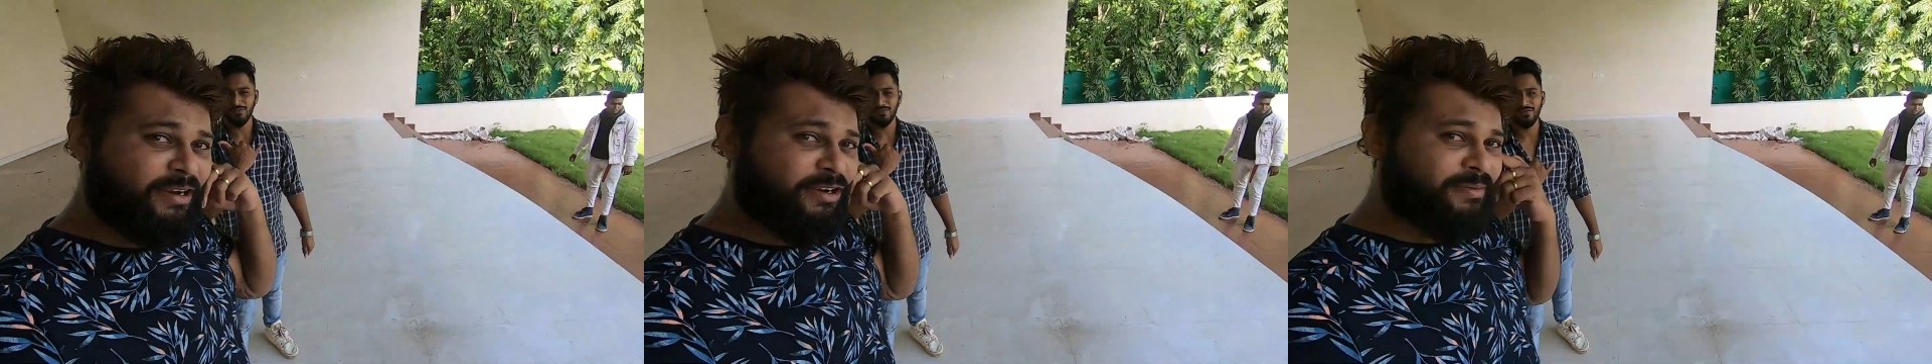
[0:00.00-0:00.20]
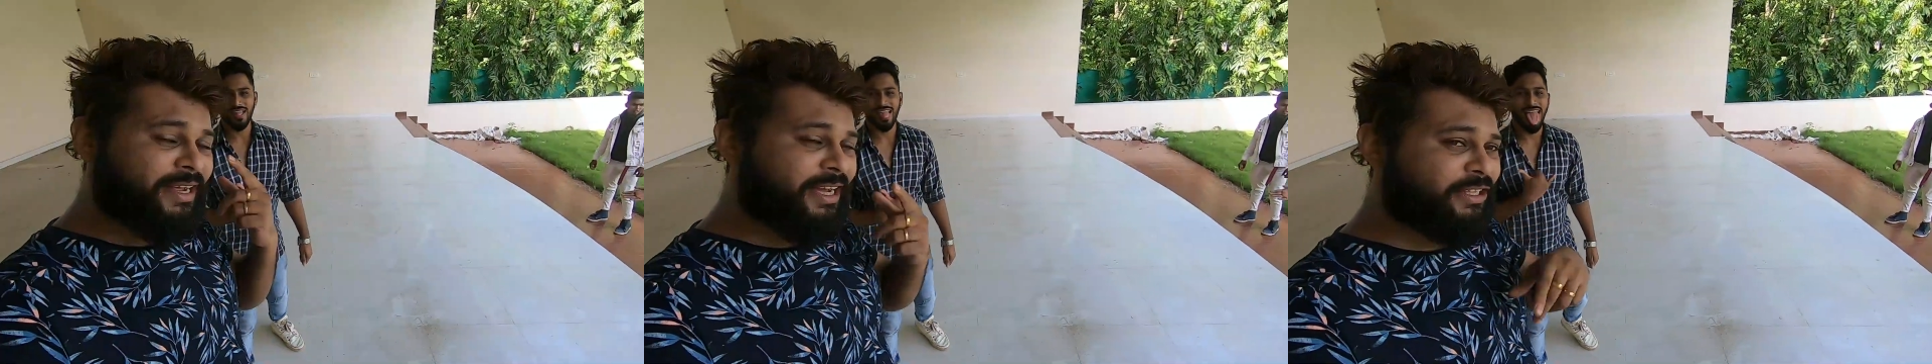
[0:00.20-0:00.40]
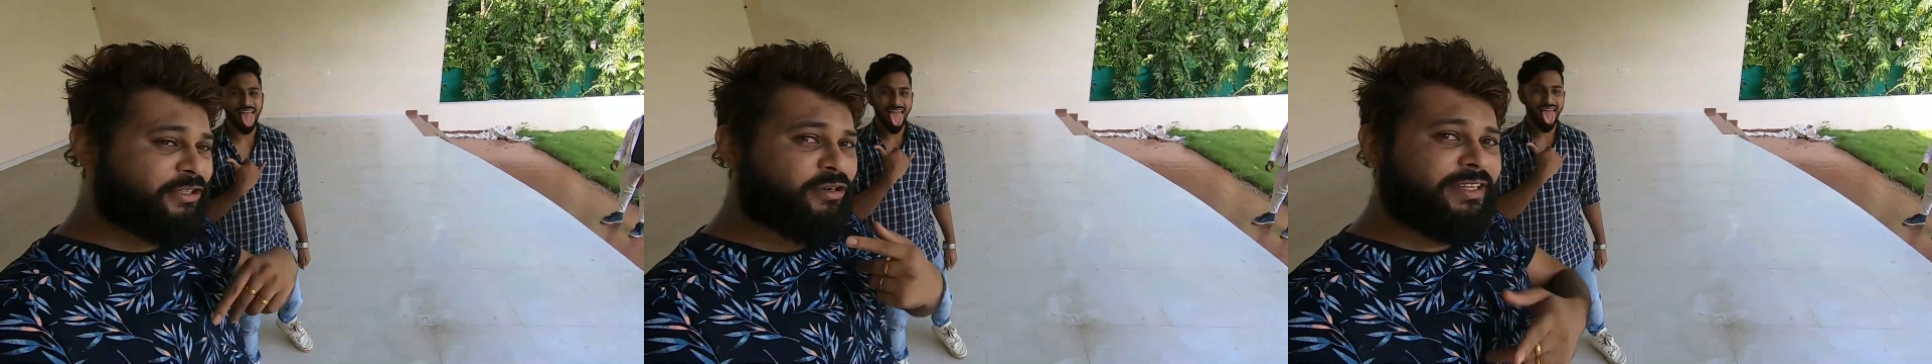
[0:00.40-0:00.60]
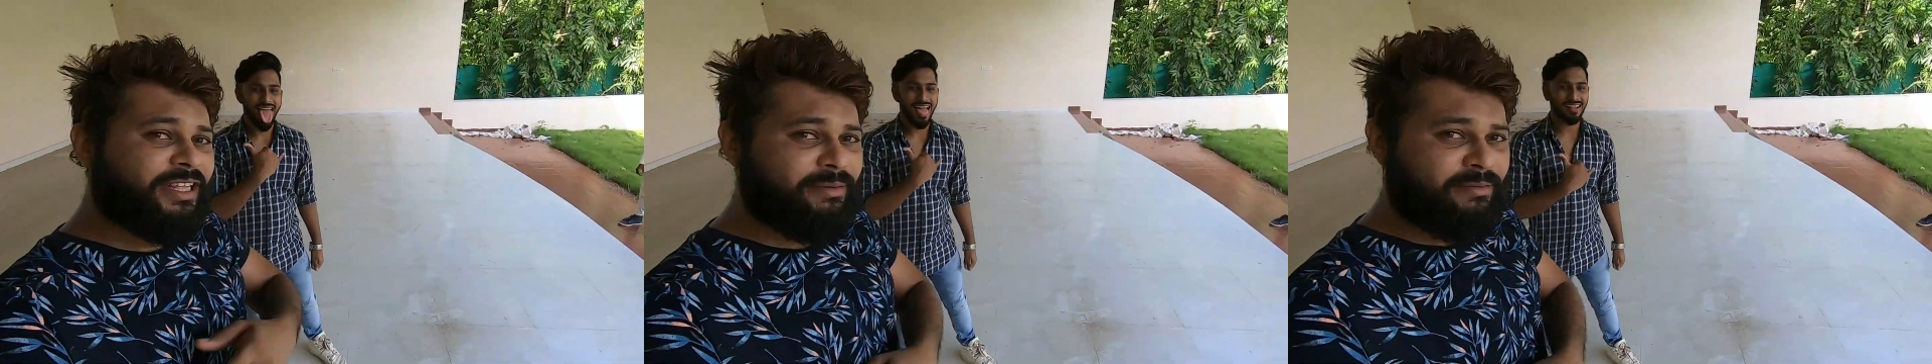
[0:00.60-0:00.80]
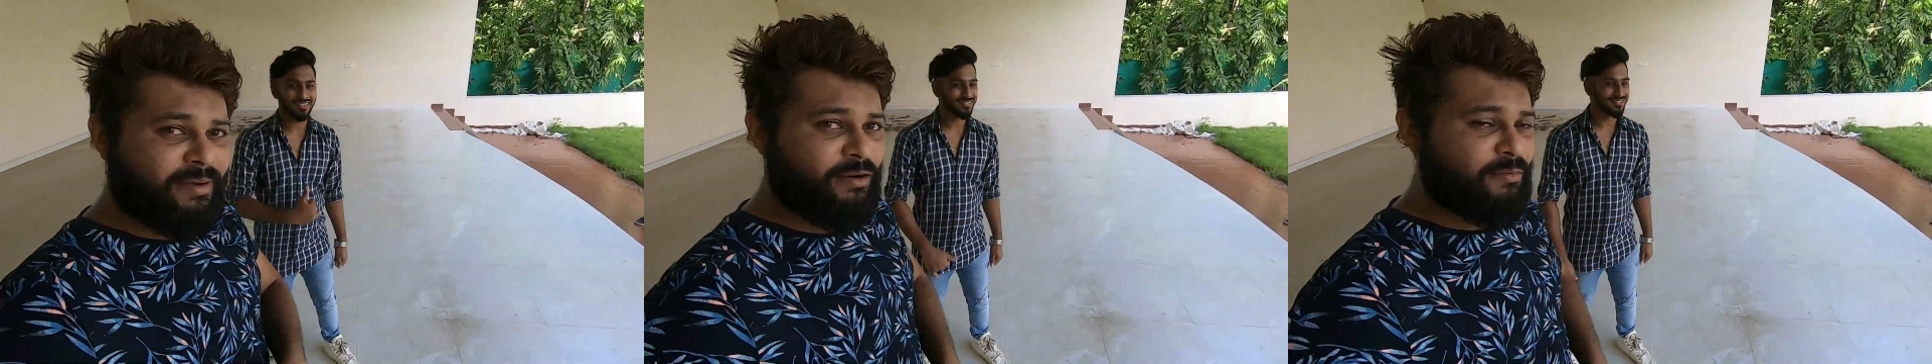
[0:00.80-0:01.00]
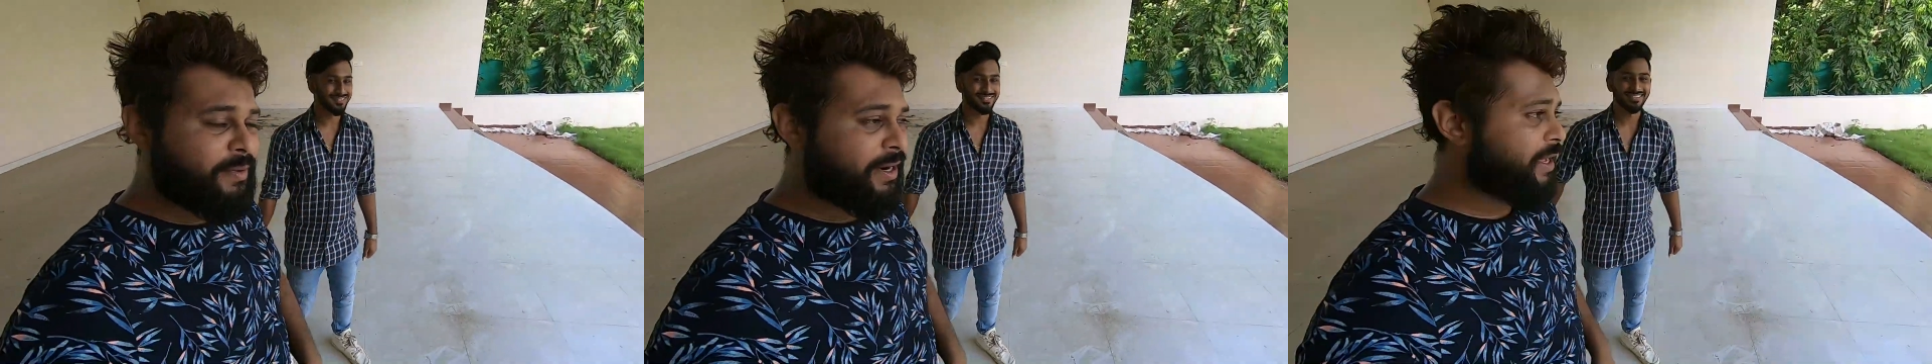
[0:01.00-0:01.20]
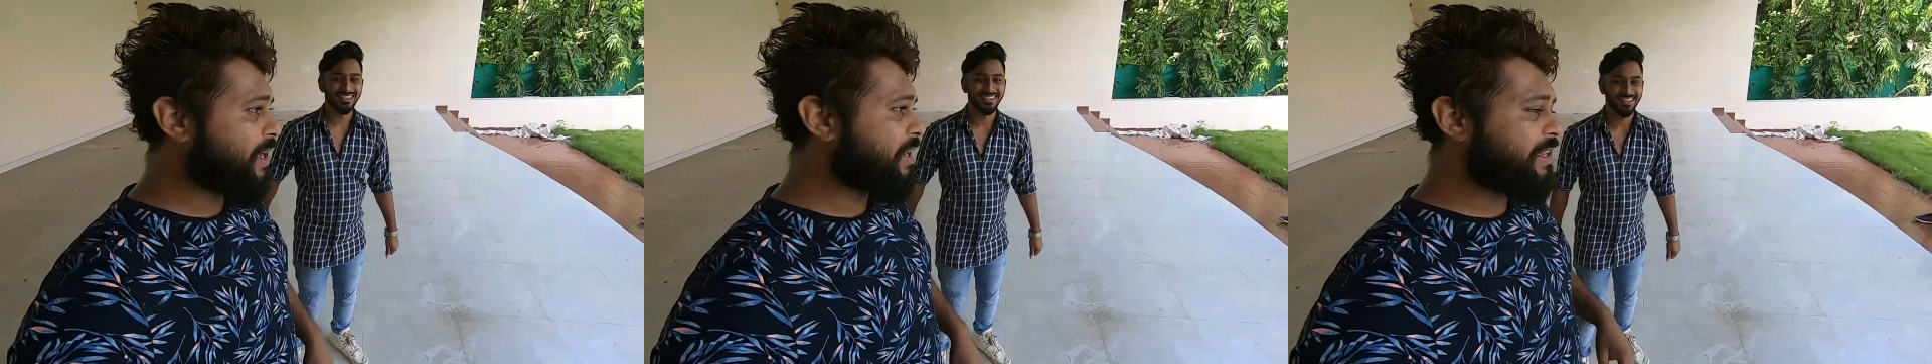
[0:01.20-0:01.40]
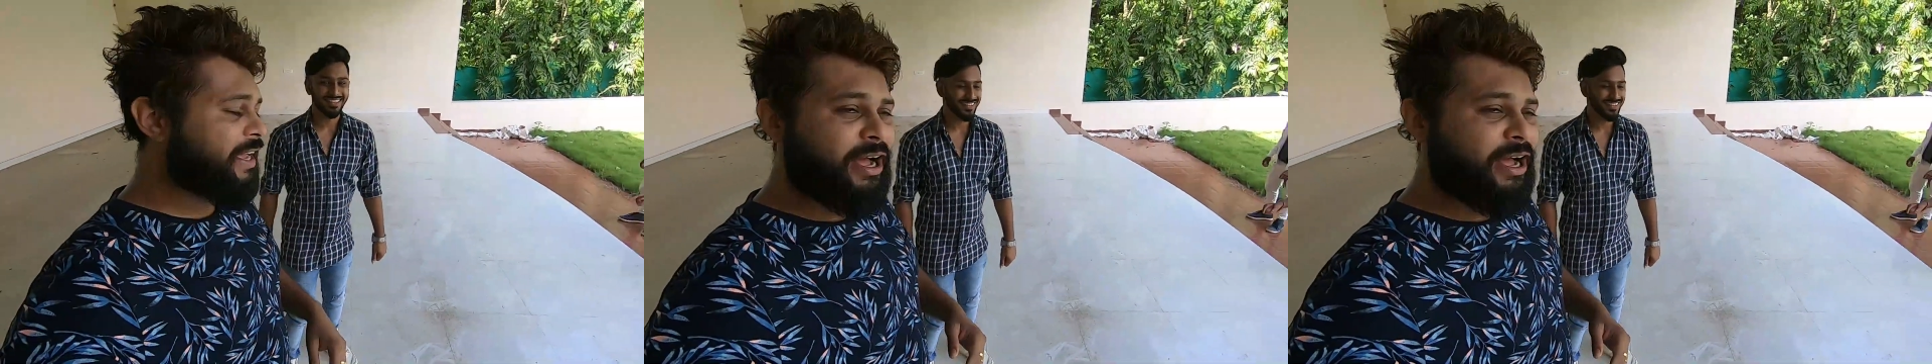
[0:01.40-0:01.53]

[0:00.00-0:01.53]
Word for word: मालूम रहेगा तो थोड़ी देर में मालूम पड़ेगा